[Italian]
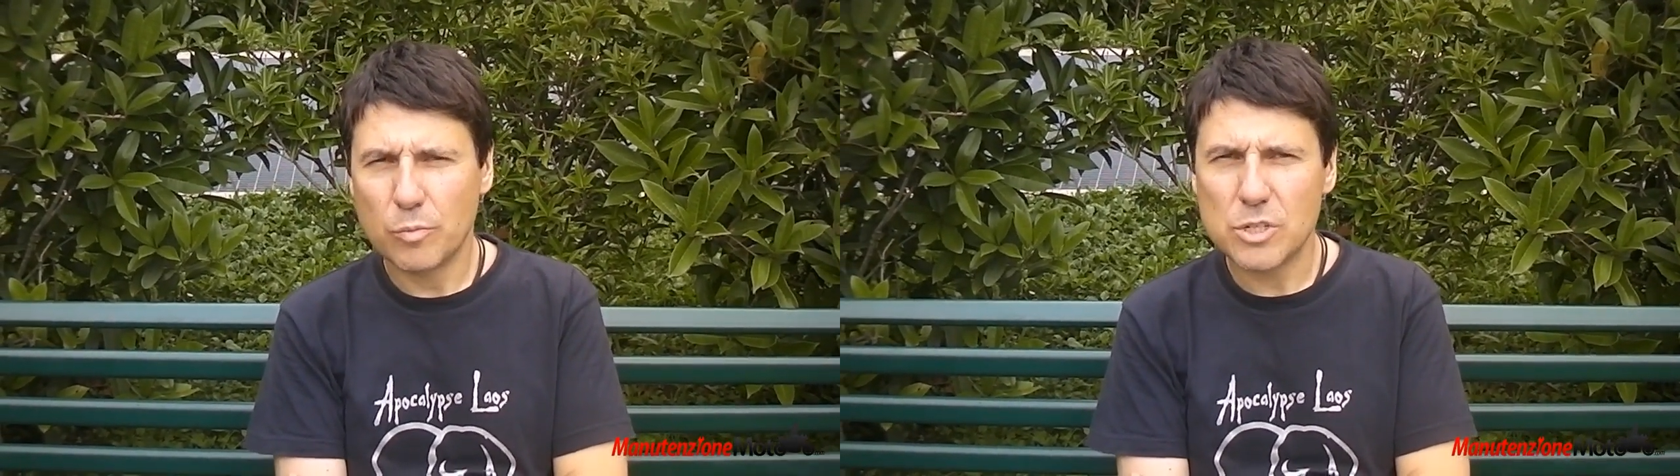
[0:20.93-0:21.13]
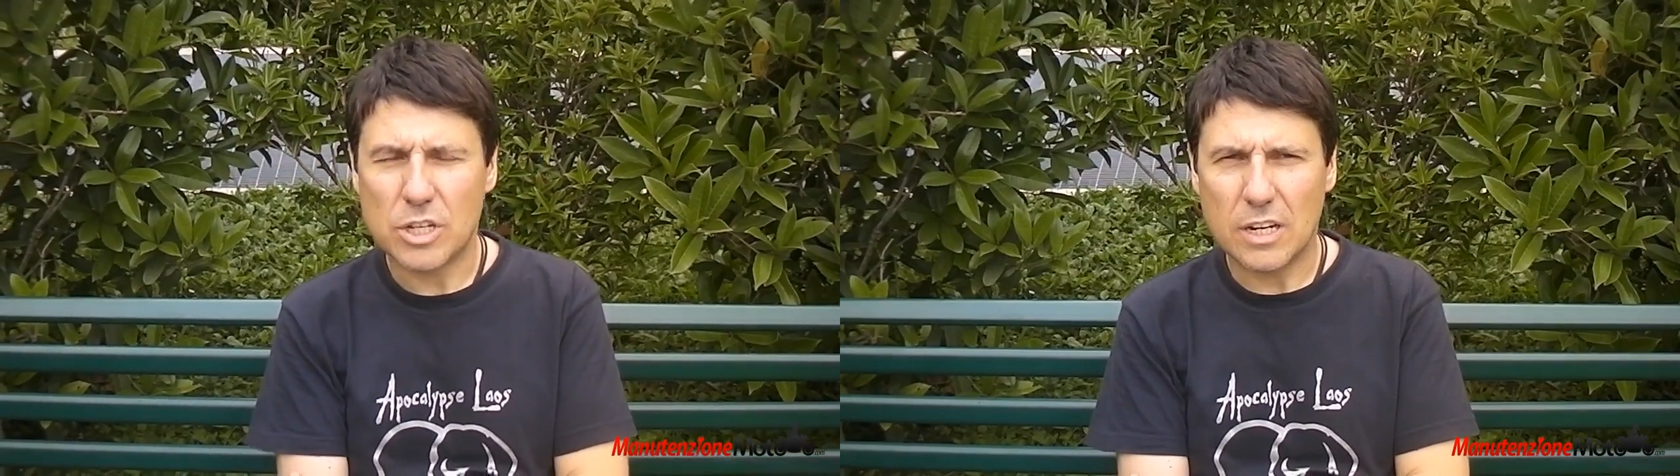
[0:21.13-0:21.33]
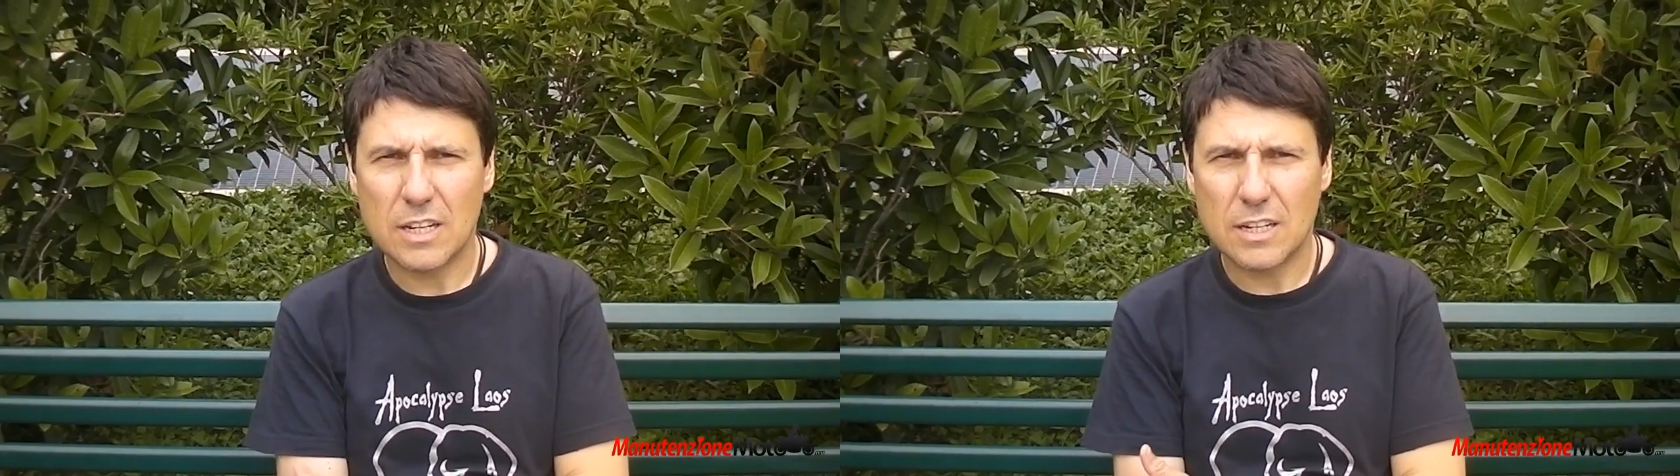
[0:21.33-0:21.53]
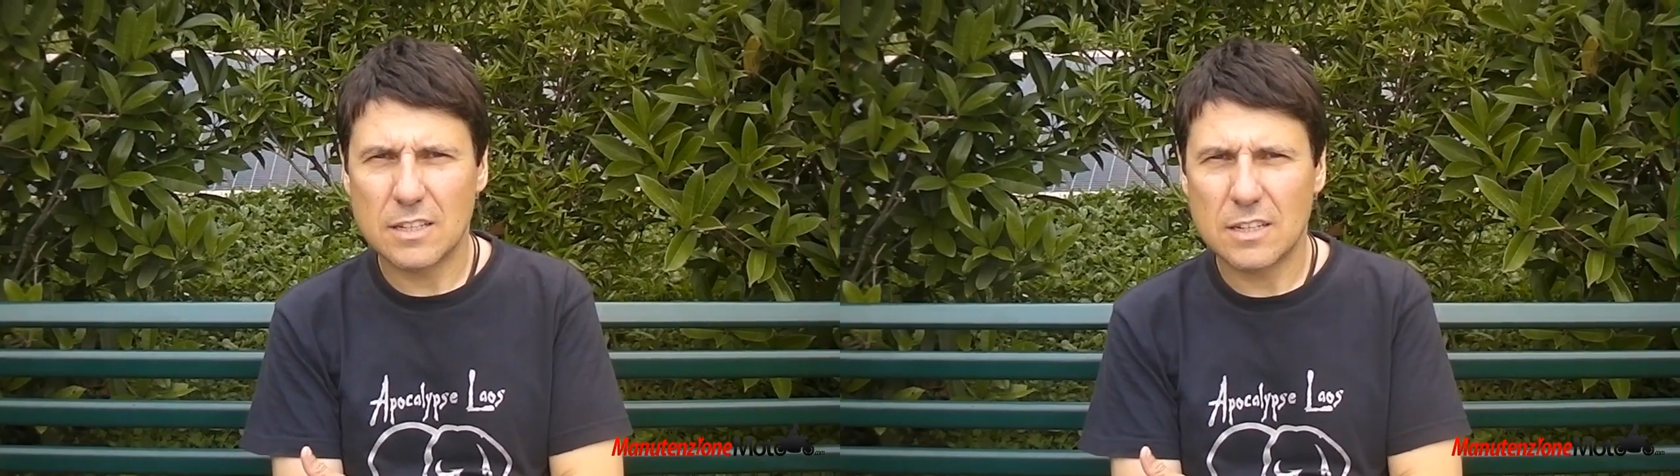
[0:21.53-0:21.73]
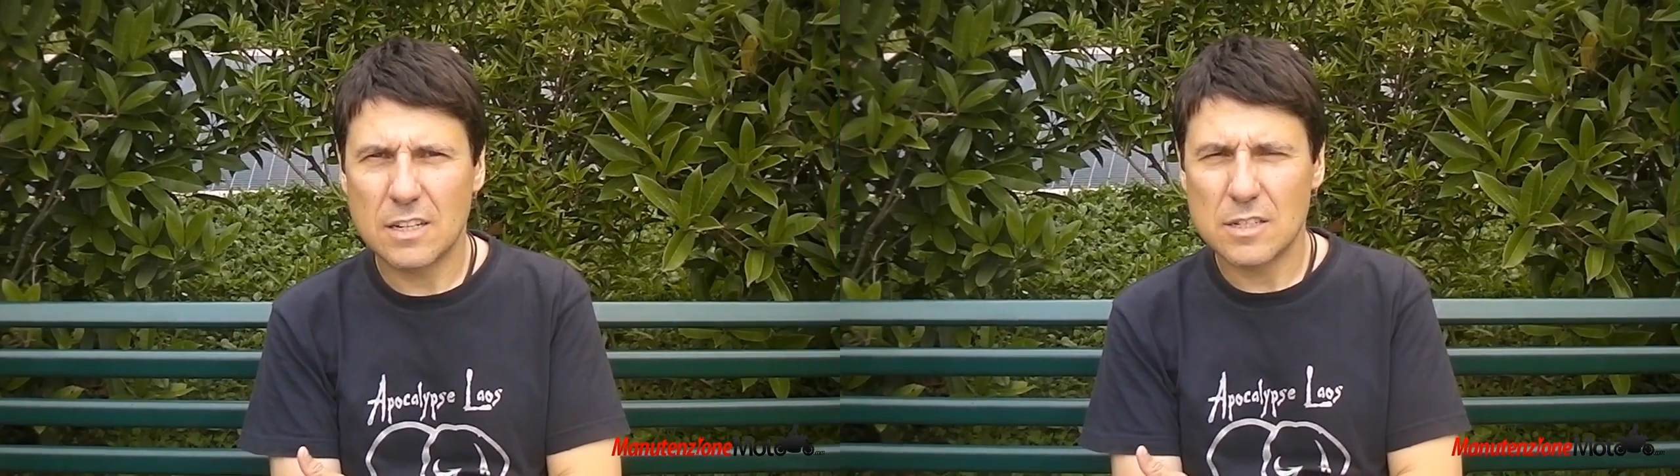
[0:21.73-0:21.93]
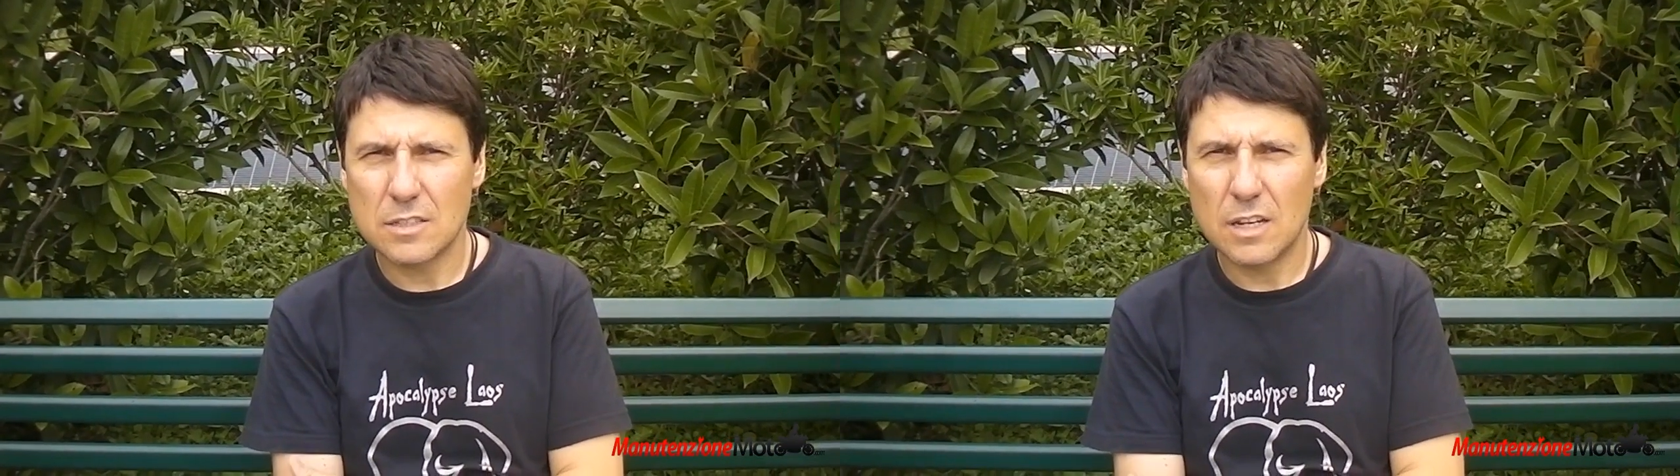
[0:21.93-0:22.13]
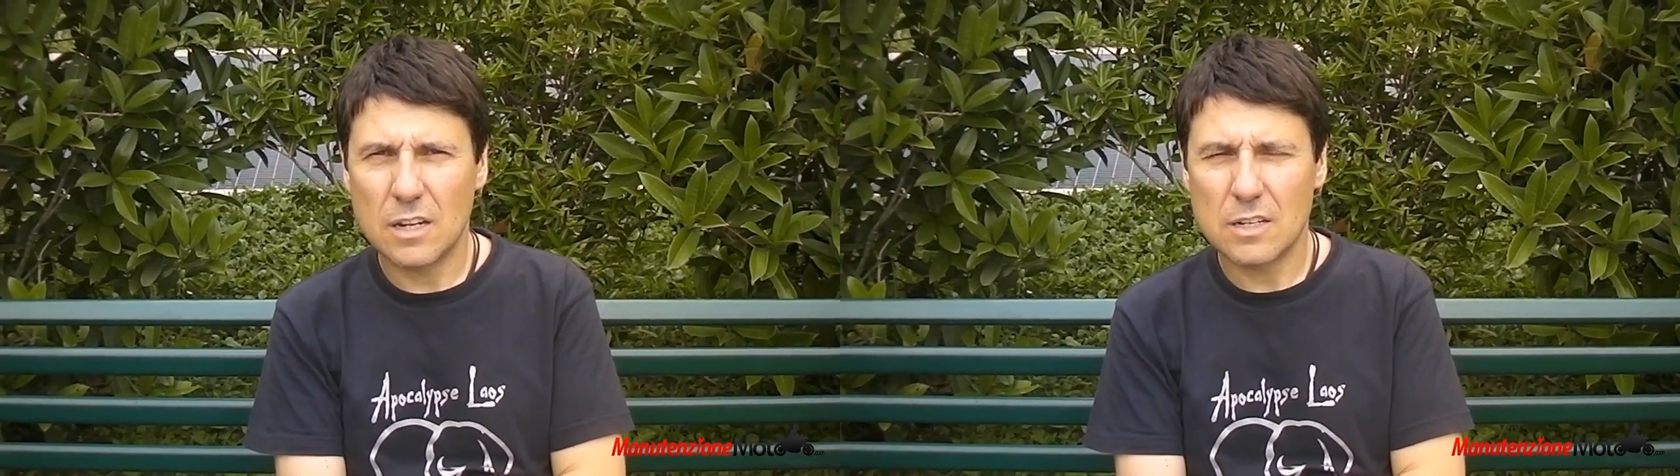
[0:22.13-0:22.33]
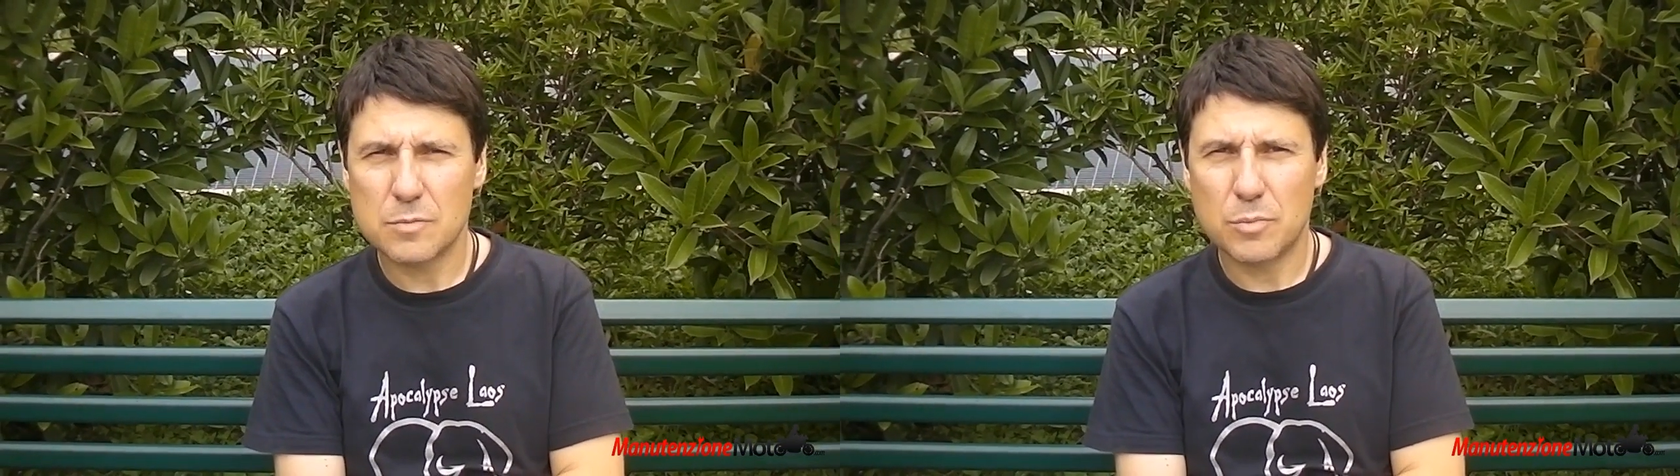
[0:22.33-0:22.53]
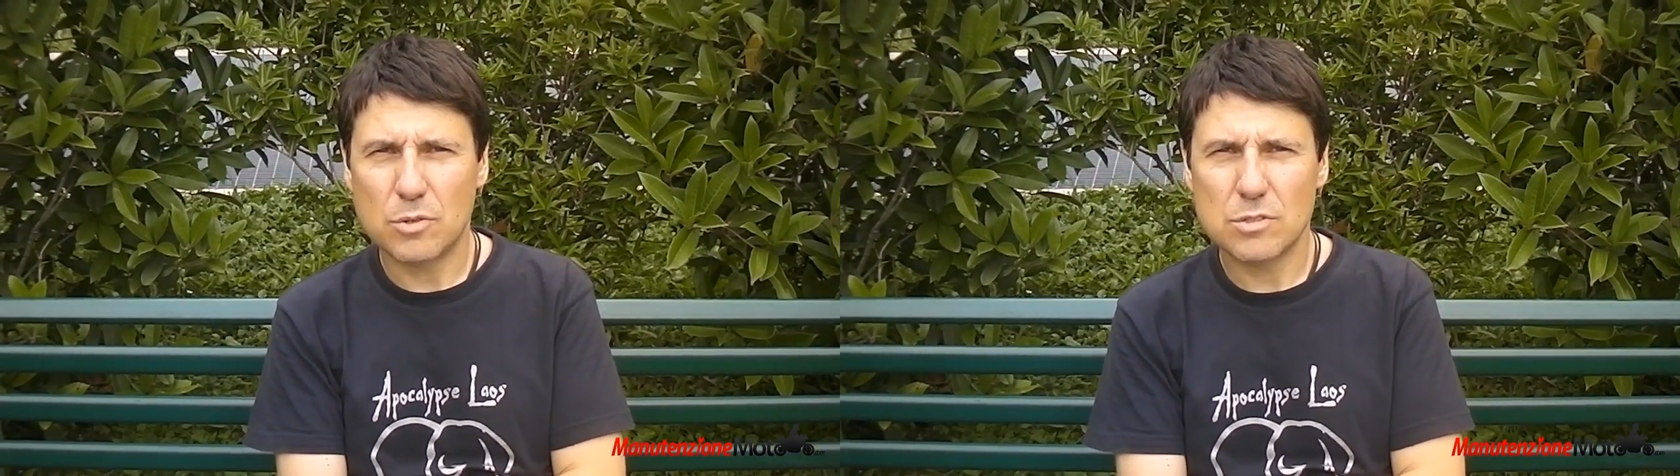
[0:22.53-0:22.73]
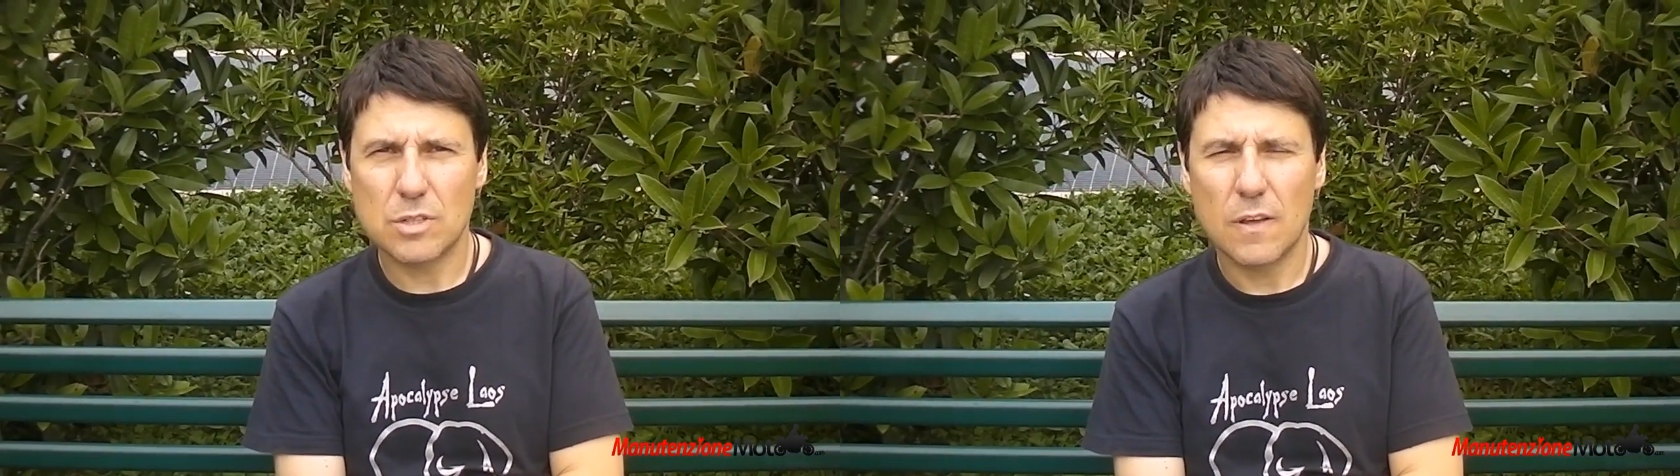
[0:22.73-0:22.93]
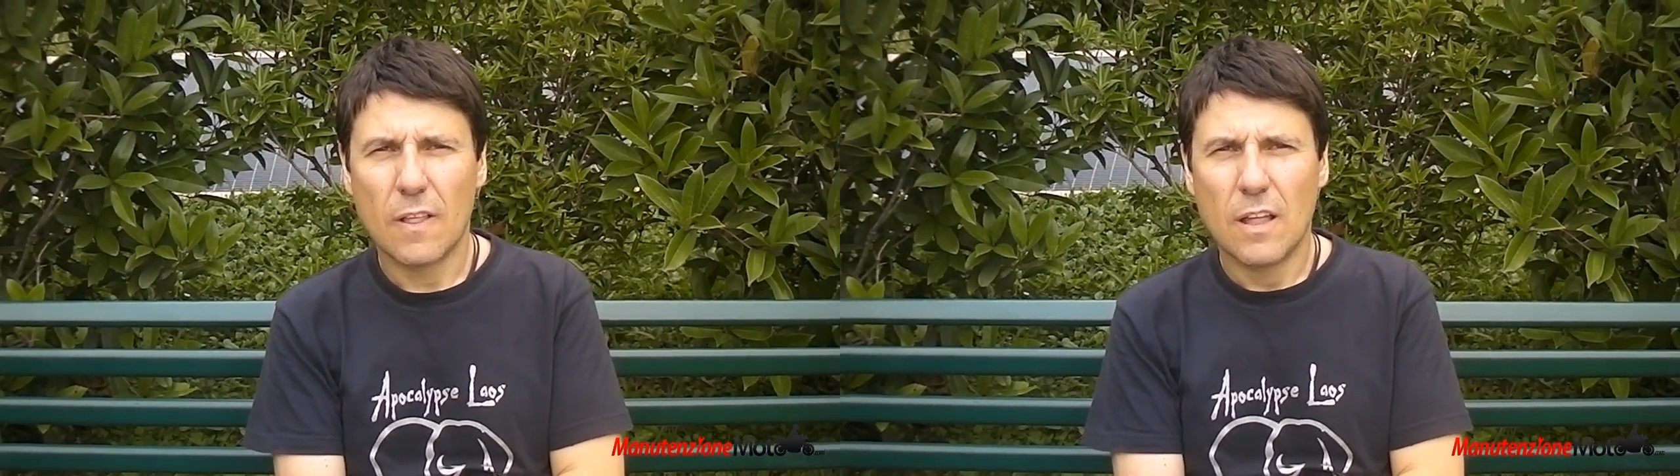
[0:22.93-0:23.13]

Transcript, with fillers: cominciare a dare delle, delle risposte.